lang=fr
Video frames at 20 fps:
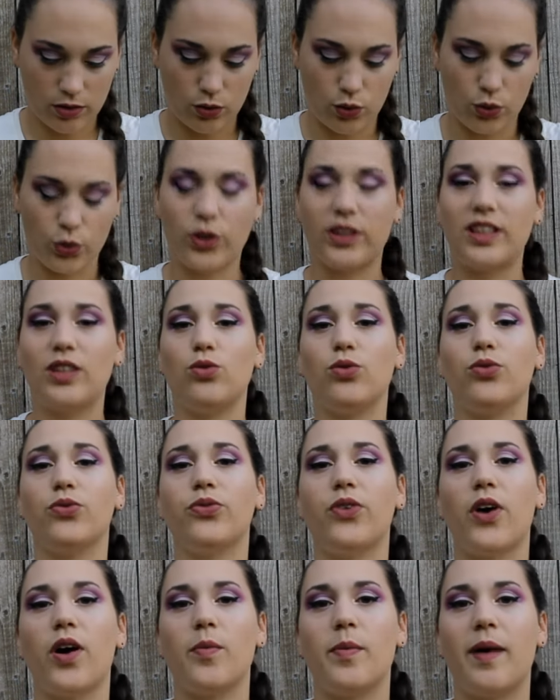Du côté du
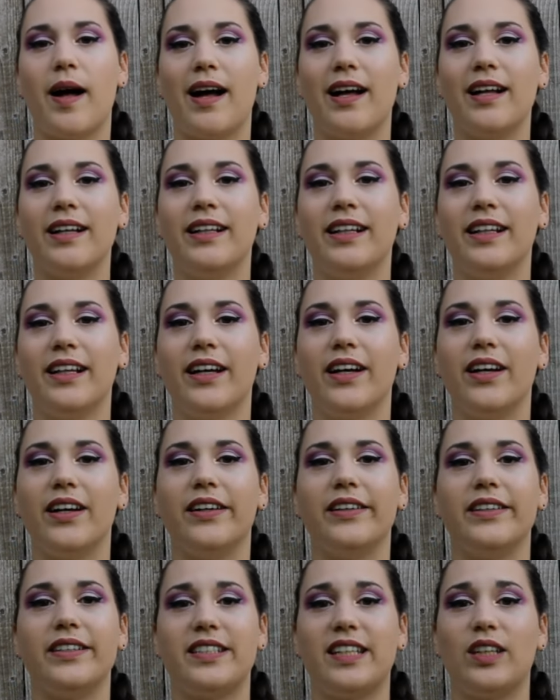format,
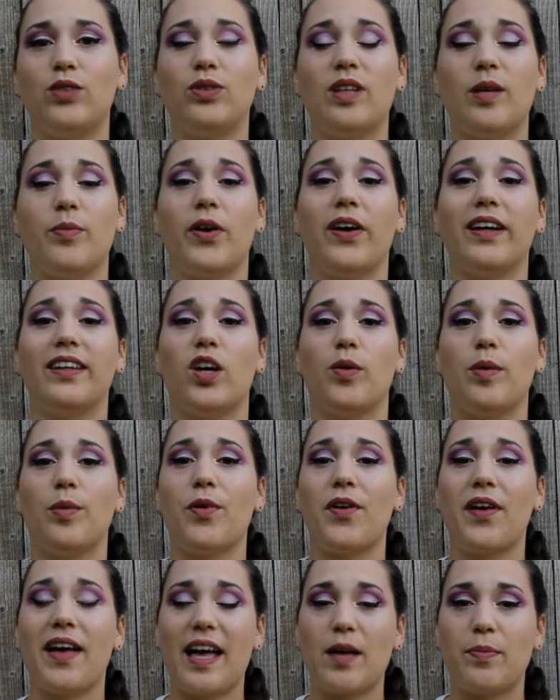euh, j'ai tout d'abord
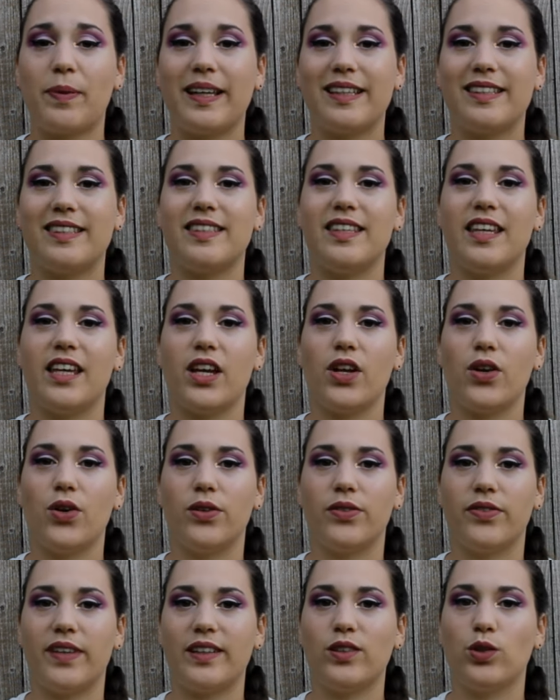énormément apprécié
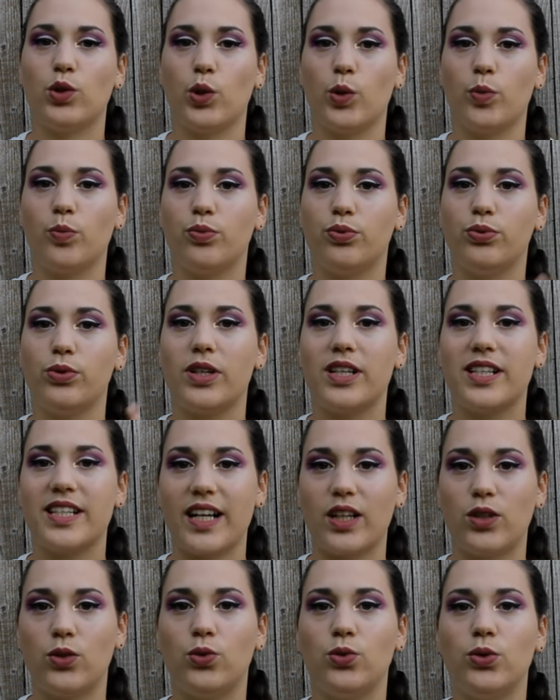le fait que pour
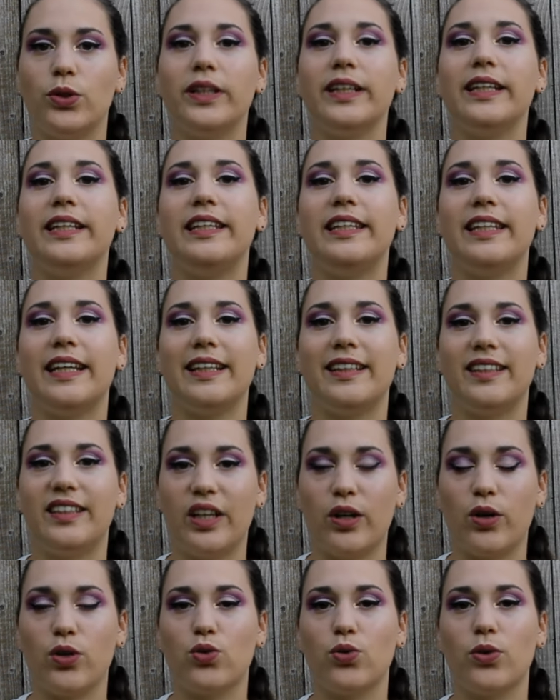chaque cours, il y ait
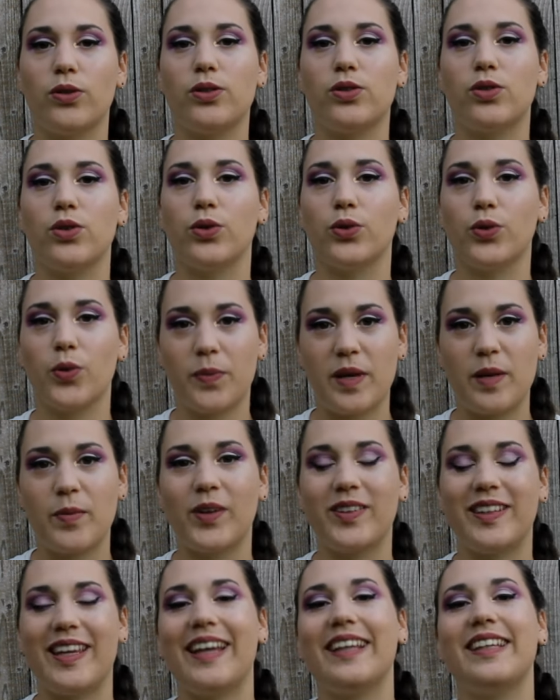des ressources
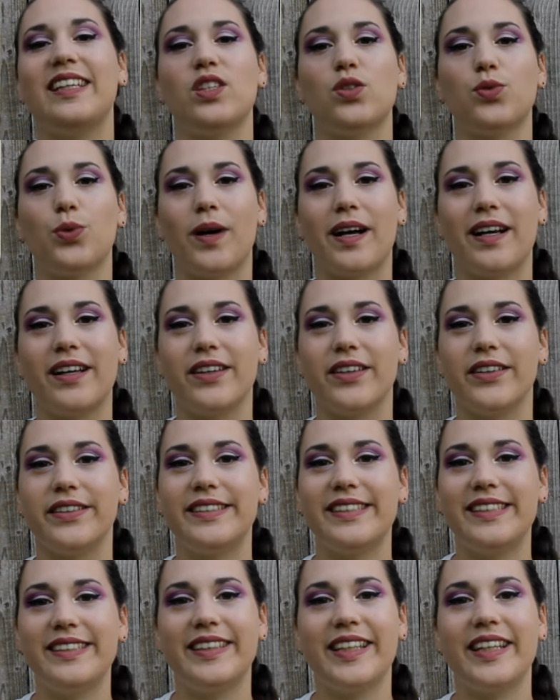complémentaires qui soient euh,
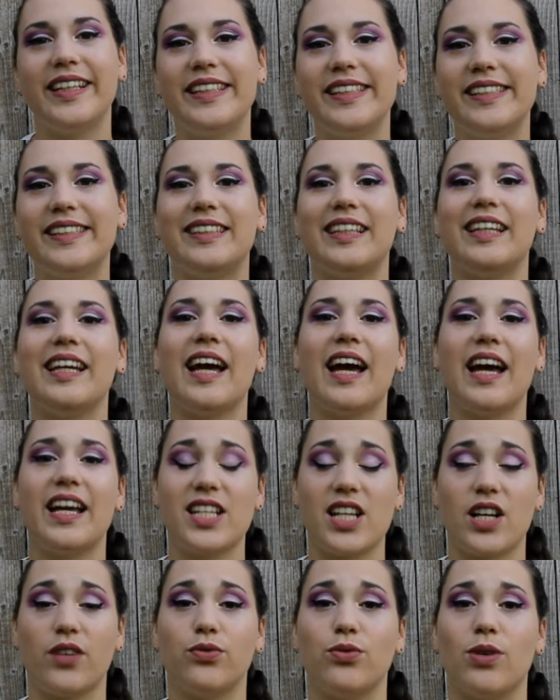citées, listées à
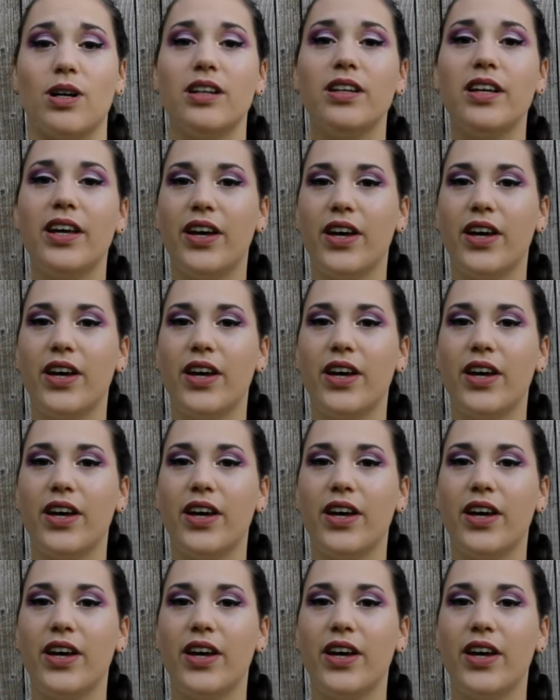chaque fois.